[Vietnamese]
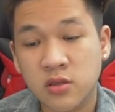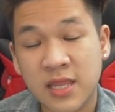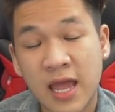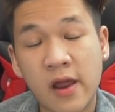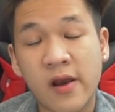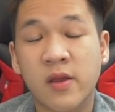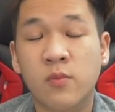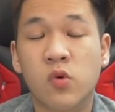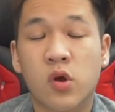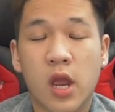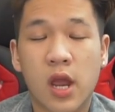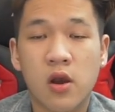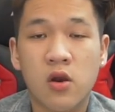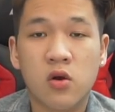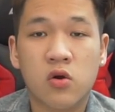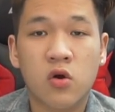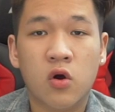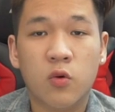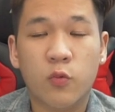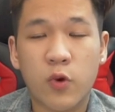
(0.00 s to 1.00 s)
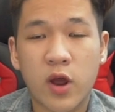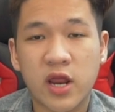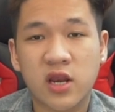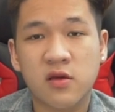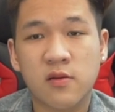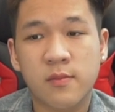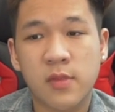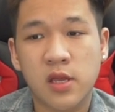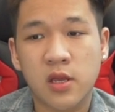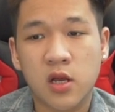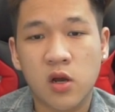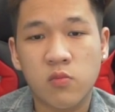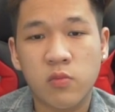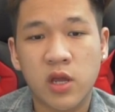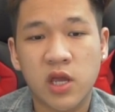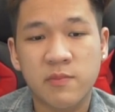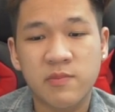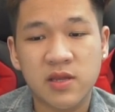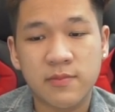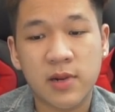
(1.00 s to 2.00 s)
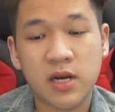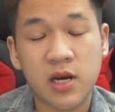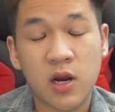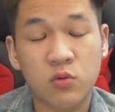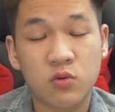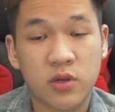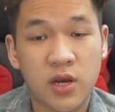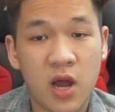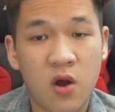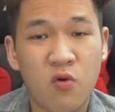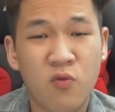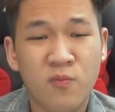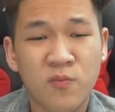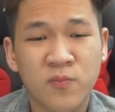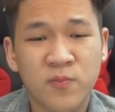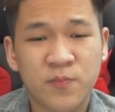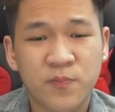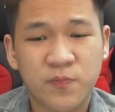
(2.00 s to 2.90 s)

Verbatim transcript: tạo nên một cái local brand mà mình không hề biết bắt đầu từ đâu.